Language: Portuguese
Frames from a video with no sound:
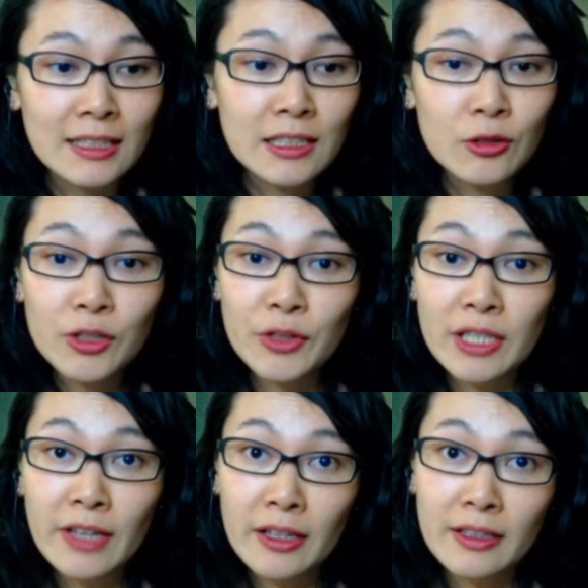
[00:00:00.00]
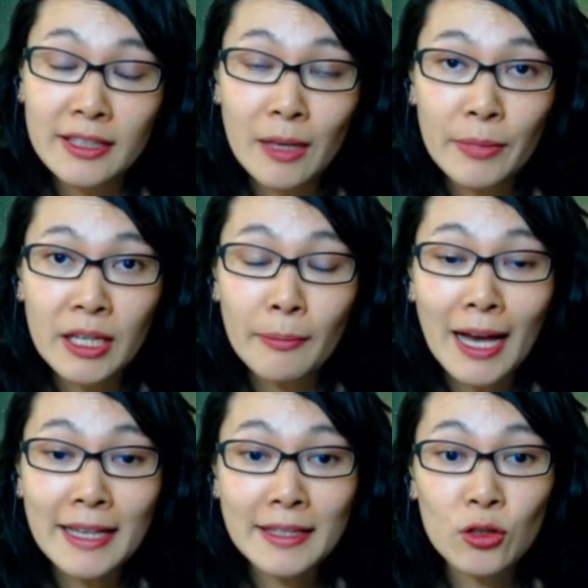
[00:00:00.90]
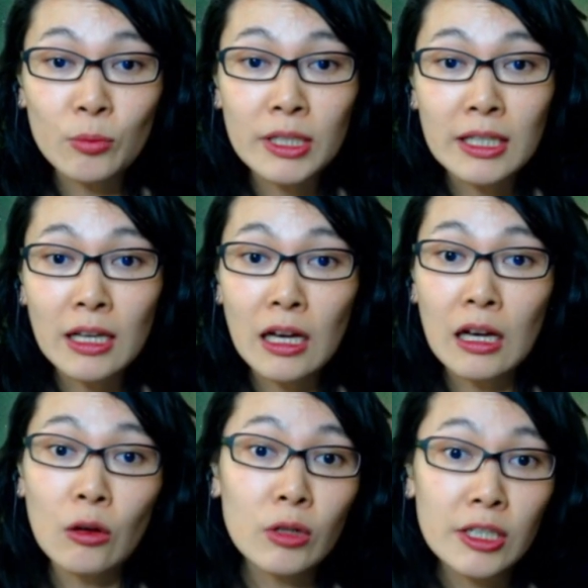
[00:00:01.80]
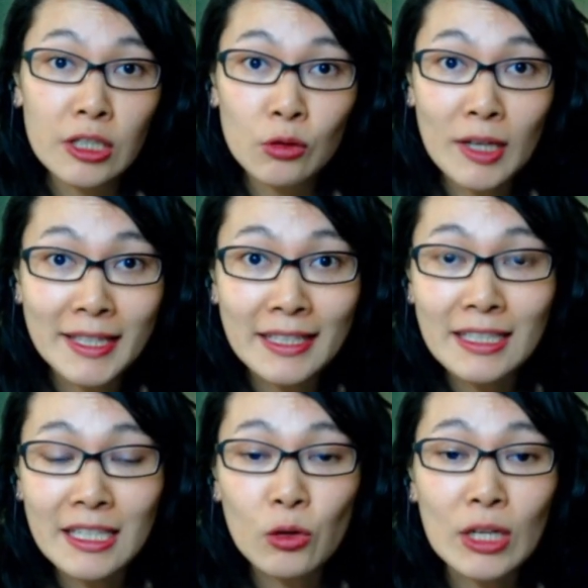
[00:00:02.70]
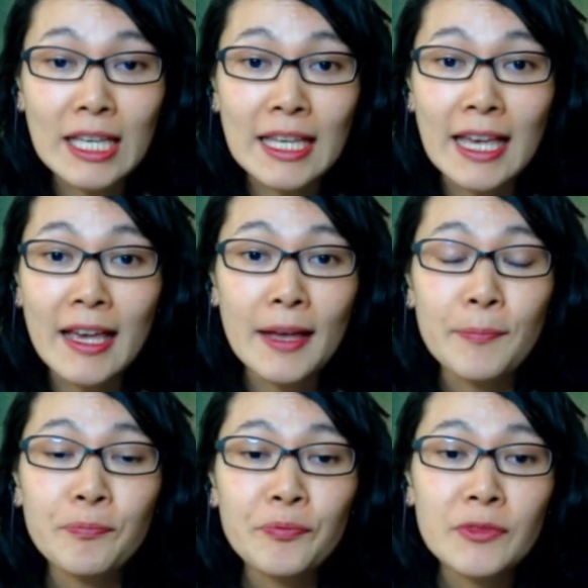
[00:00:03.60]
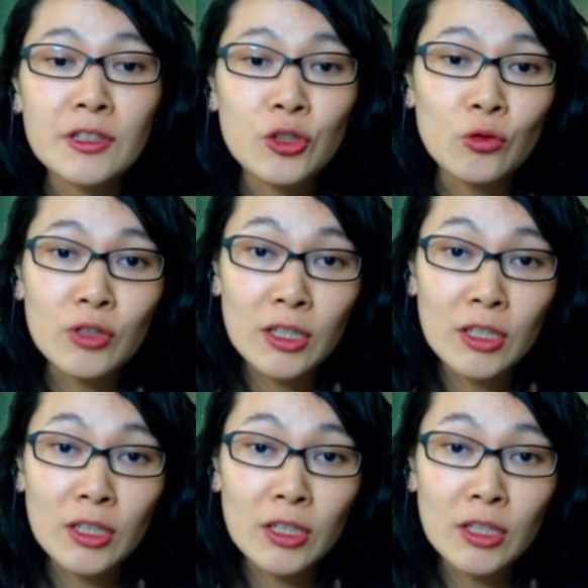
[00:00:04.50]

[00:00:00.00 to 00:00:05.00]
E hoje você vai saber mais sobre a origem do SG, o que, que é, de onde